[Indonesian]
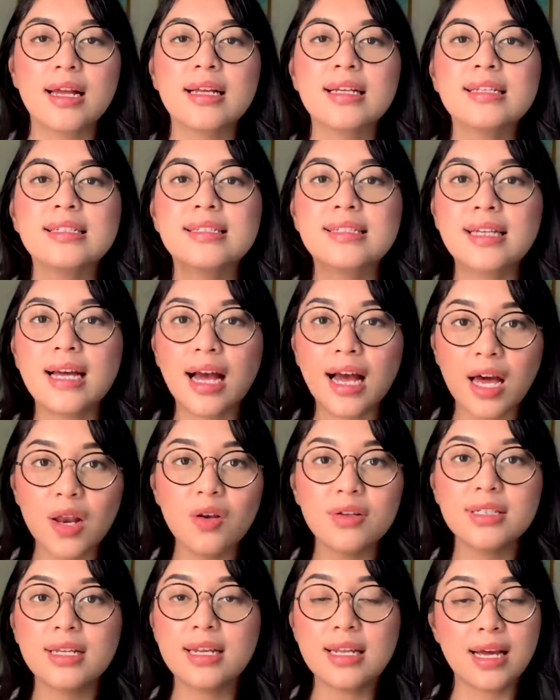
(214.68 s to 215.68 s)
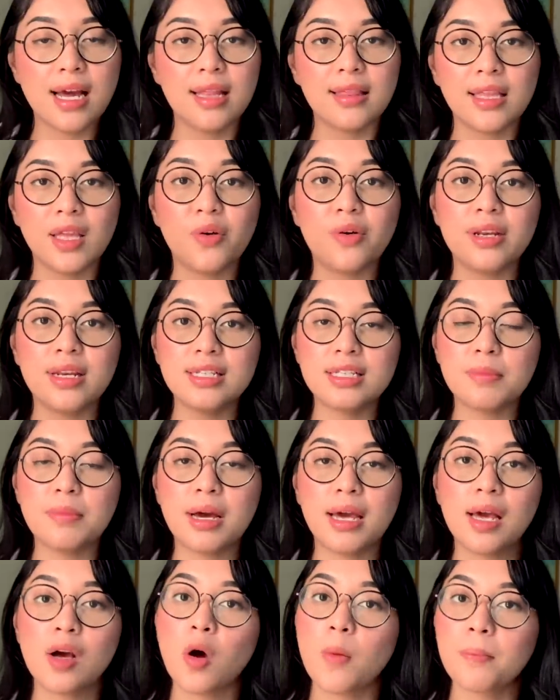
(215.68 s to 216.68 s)
Jangan lo jadikan TO ini
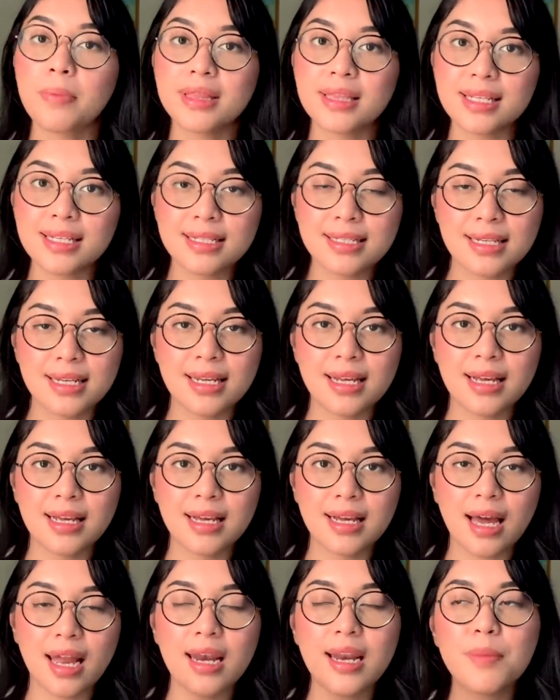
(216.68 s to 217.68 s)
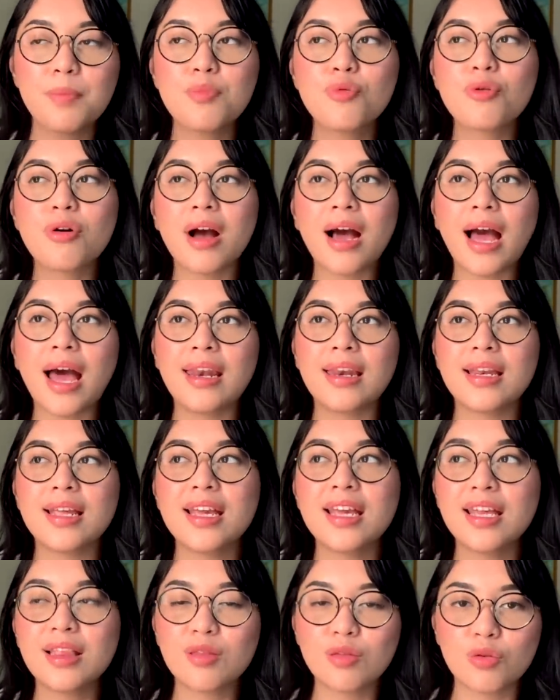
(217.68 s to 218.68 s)
sebagai kompetisi, karena
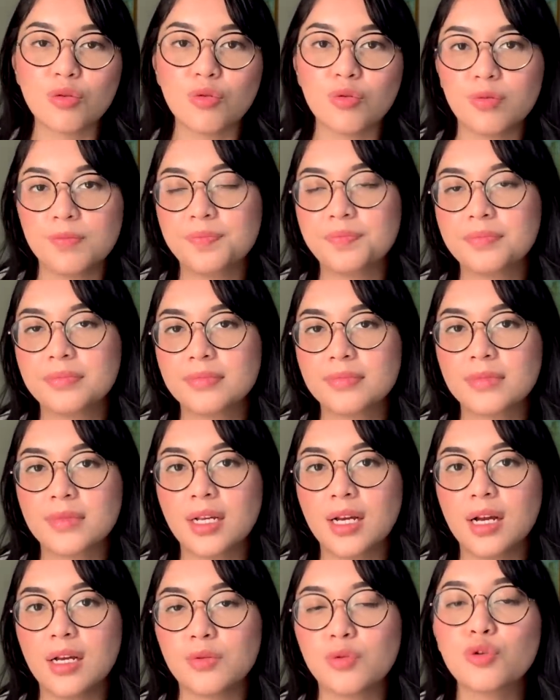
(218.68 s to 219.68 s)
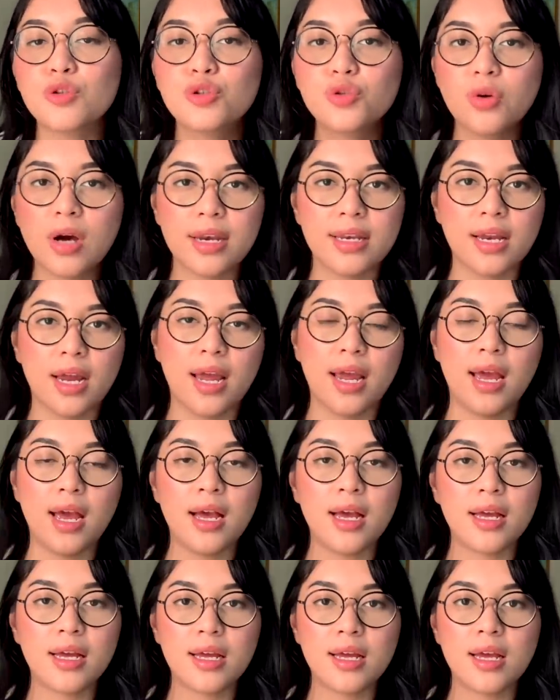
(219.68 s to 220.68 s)
bukan itu tujuannya
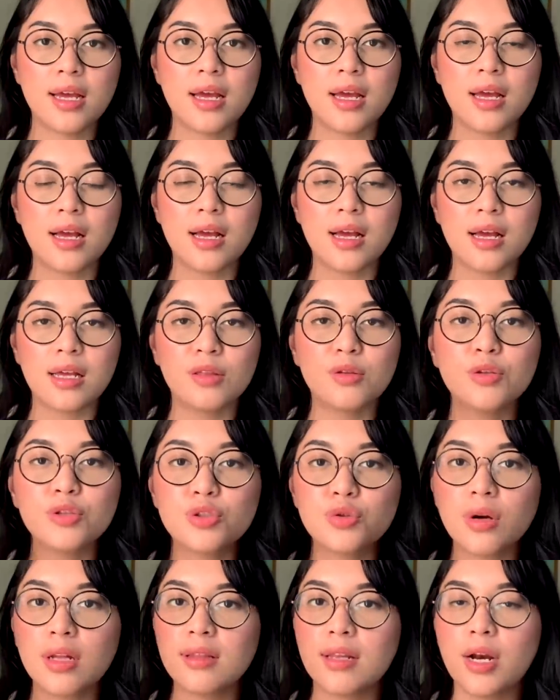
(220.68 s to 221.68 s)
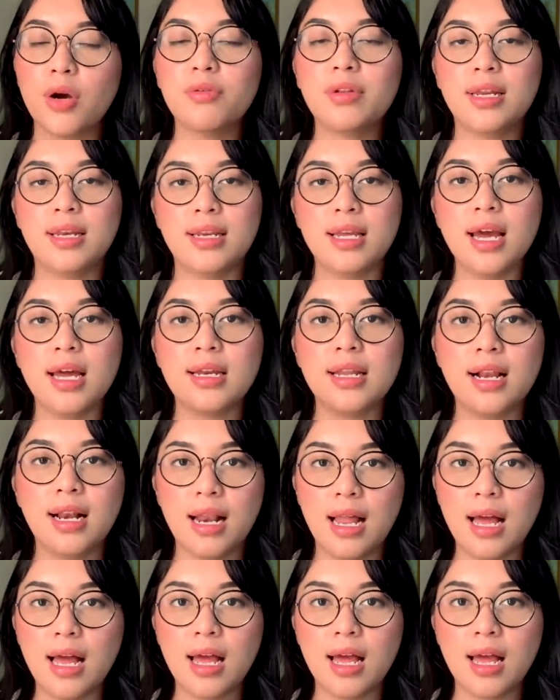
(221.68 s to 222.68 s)
ya. Tujuan tryout ini
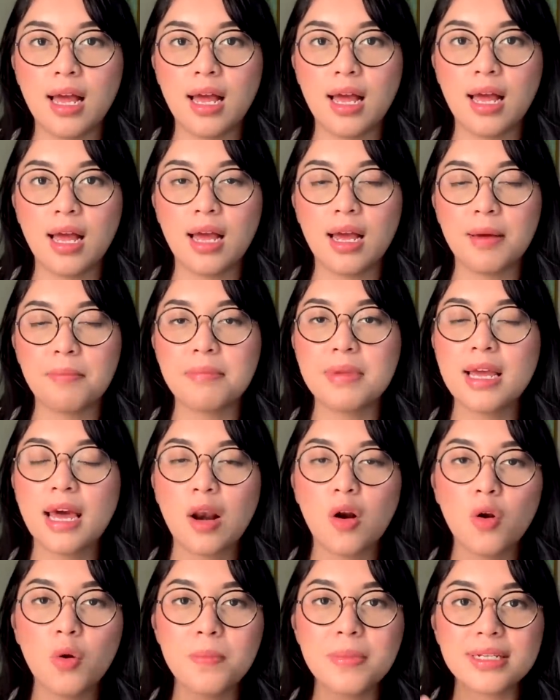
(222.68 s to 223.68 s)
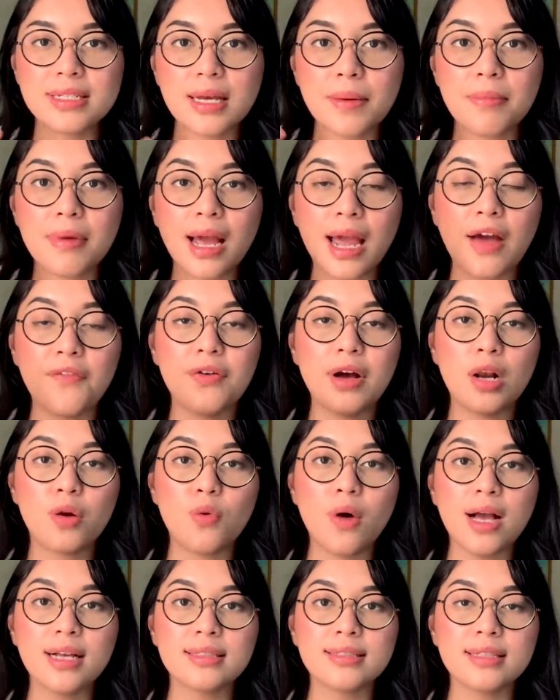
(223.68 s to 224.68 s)
adalah biar lo bisa
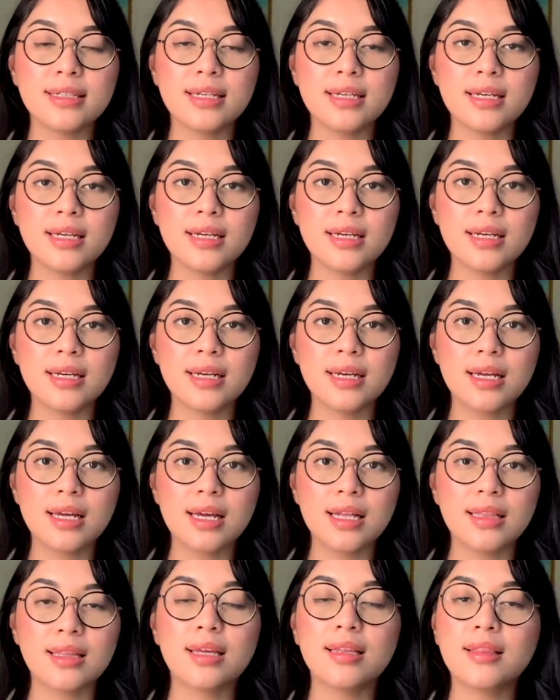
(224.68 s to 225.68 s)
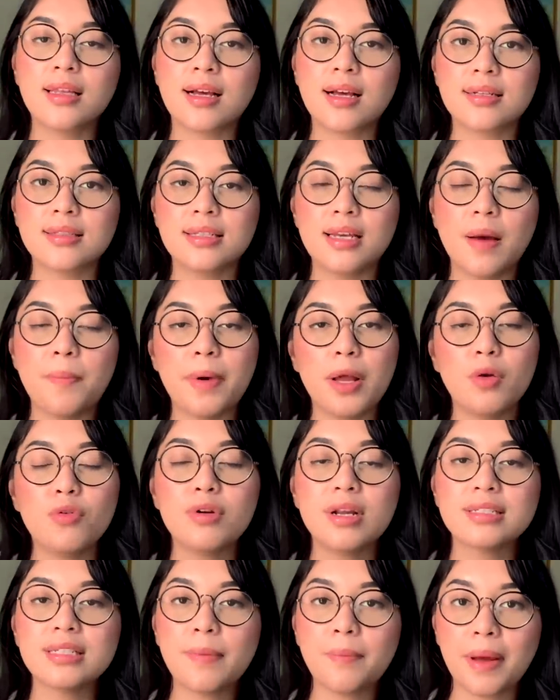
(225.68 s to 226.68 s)
mengevaluasi titik kesiapan
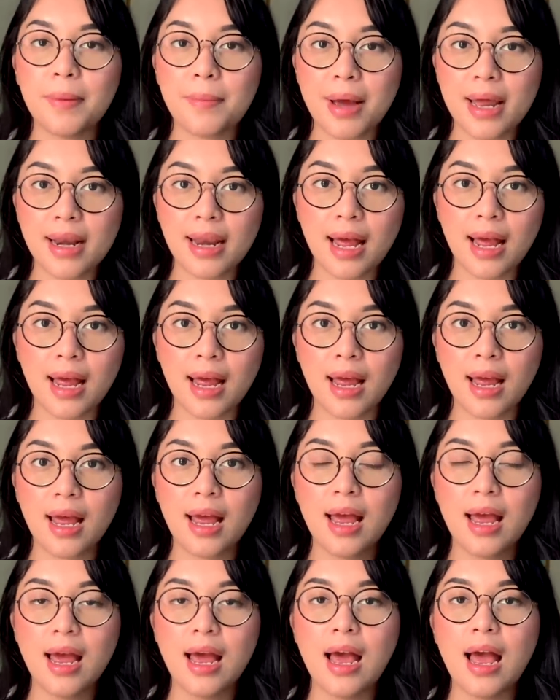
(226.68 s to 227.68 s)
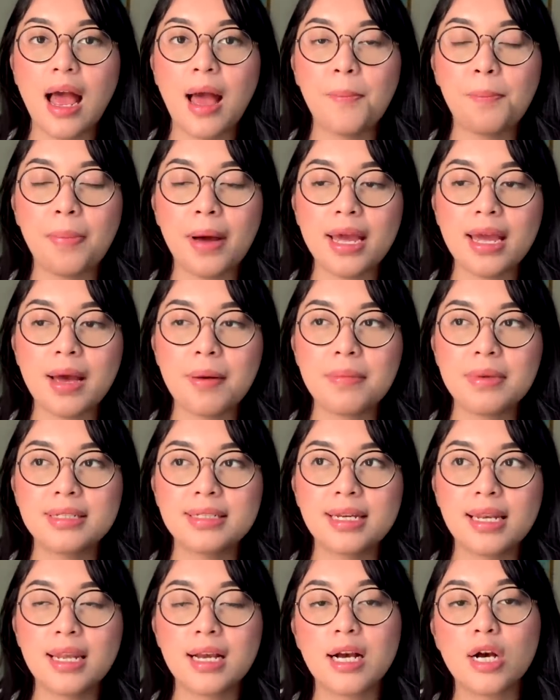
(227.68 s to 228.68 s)
lo udah sampai mana apa yang
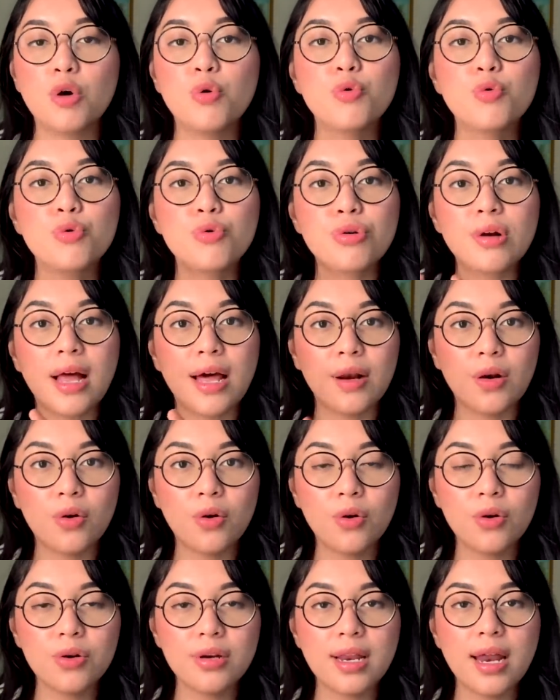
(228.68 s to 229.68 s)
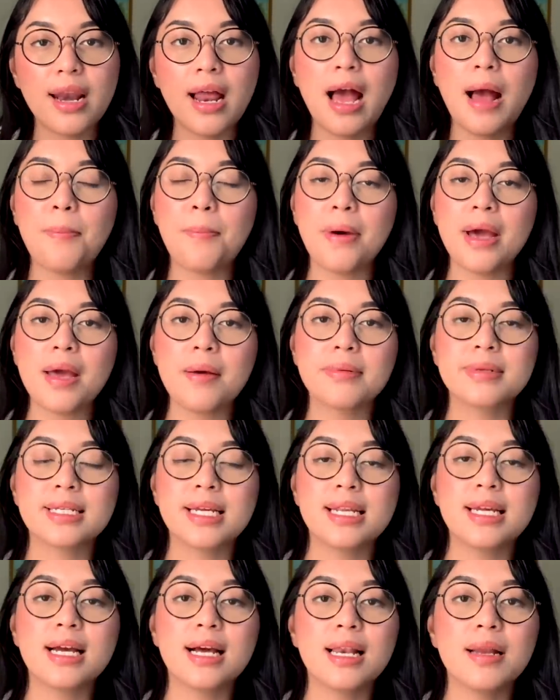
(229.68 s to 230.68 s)
menjadi keunggulan lo dan apa yang
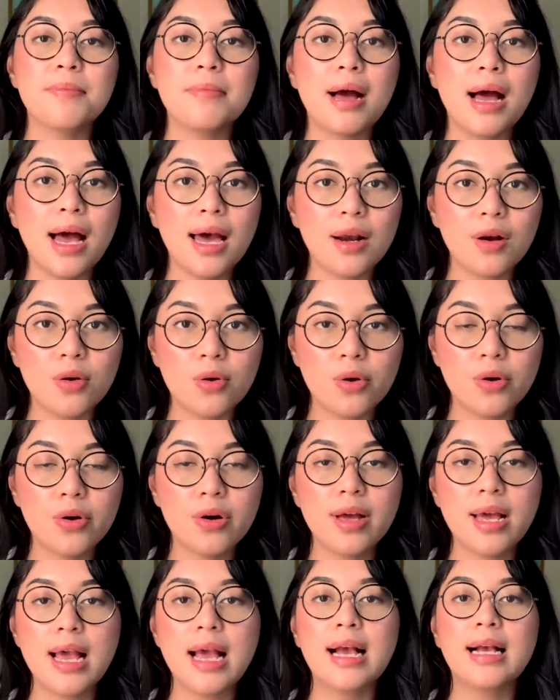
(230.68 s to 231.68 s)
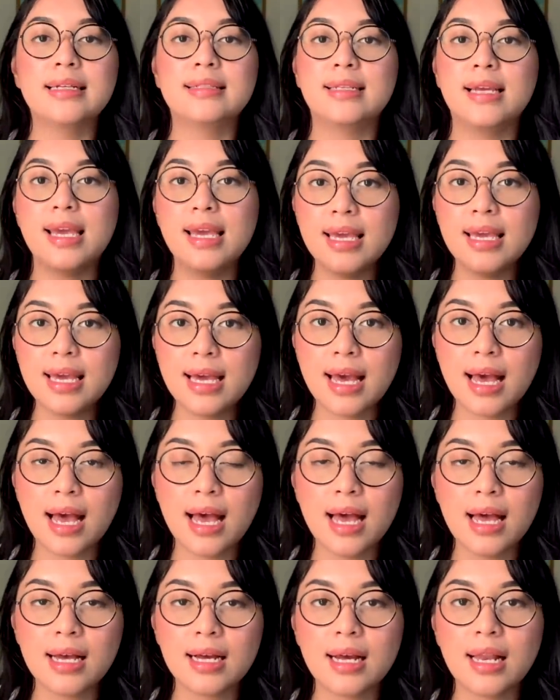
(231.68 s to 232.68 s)
menjadi kelemahan lo
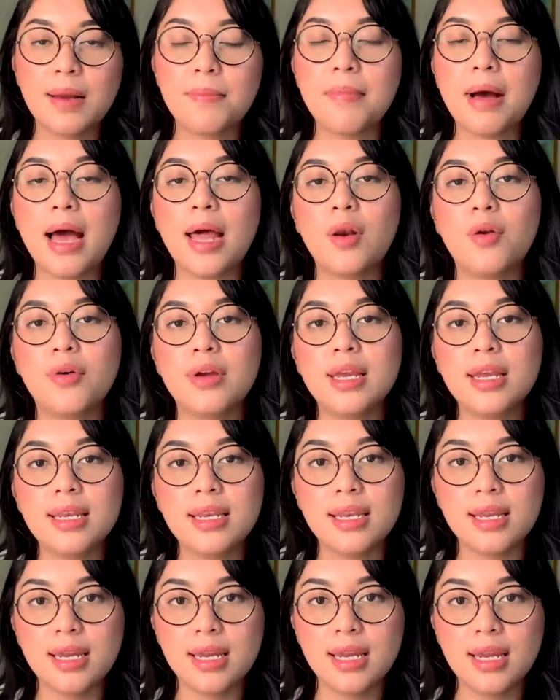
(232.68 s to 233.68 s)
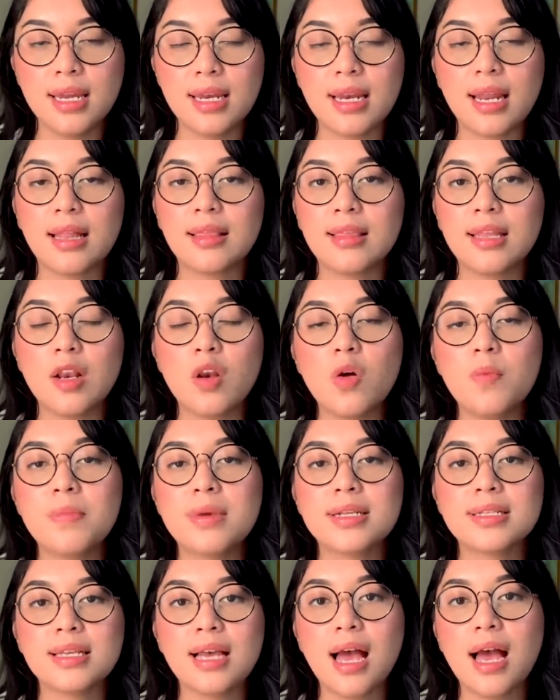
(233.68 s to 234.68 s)
sehingga kelemahan lo ini nanti lo
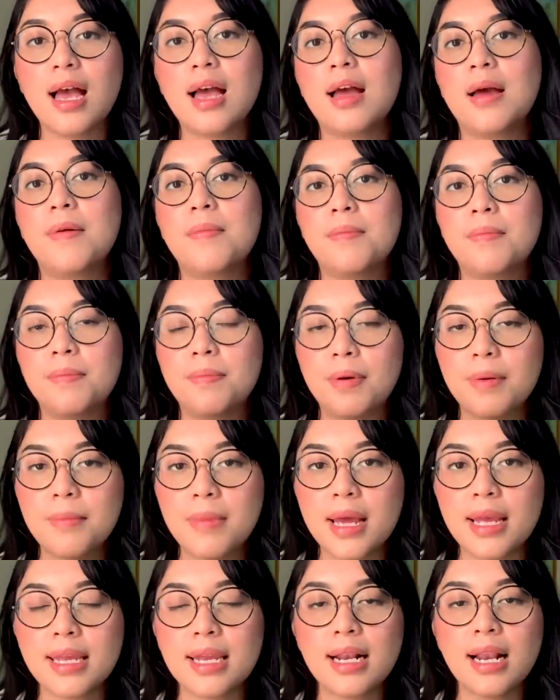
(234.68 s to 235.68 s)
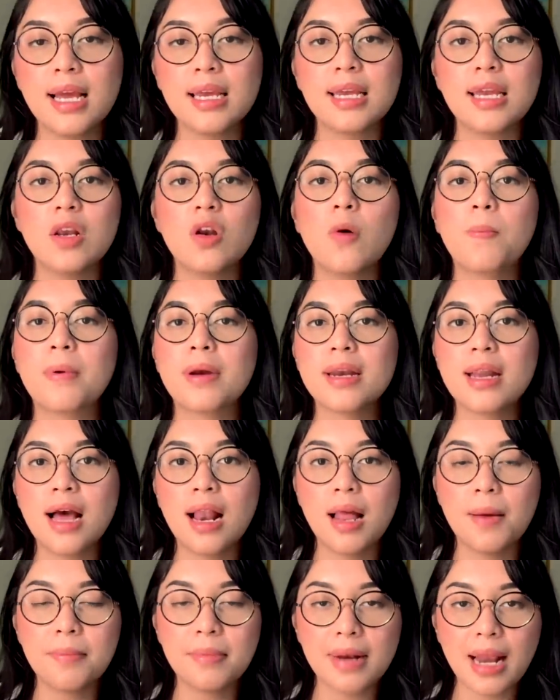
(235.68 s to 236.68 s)
bisa perbaiki lagi lo
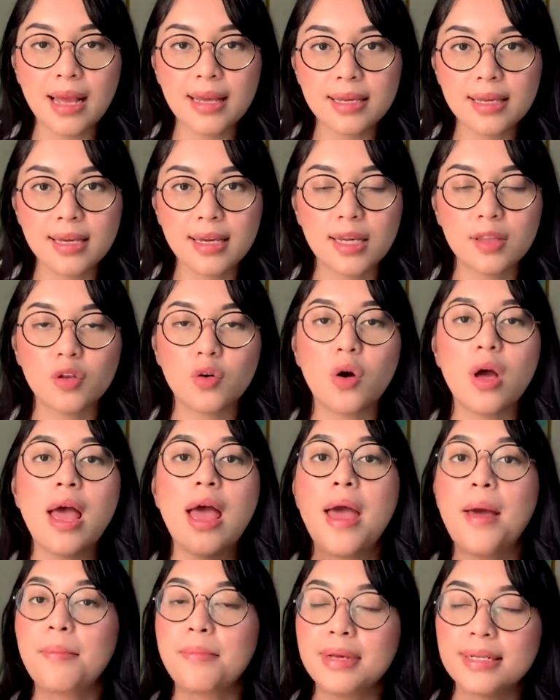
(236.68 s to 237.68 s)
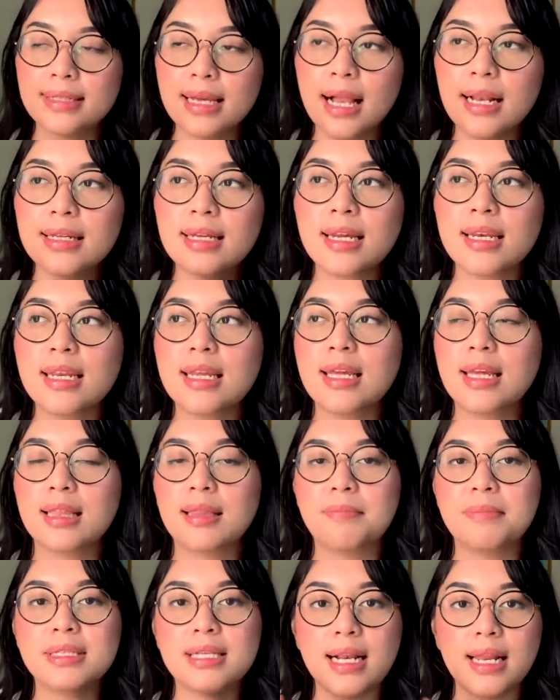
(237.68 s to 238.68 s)
perdalam lagi gitu misalnya
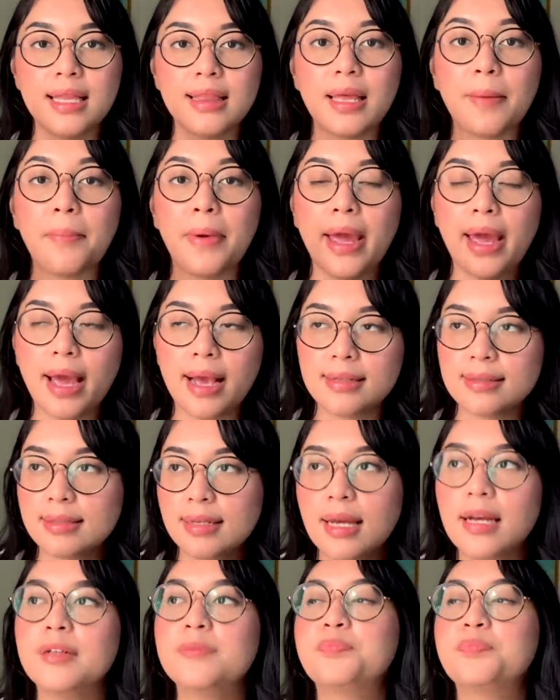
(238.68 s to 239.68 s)
nih misalnya TPS ya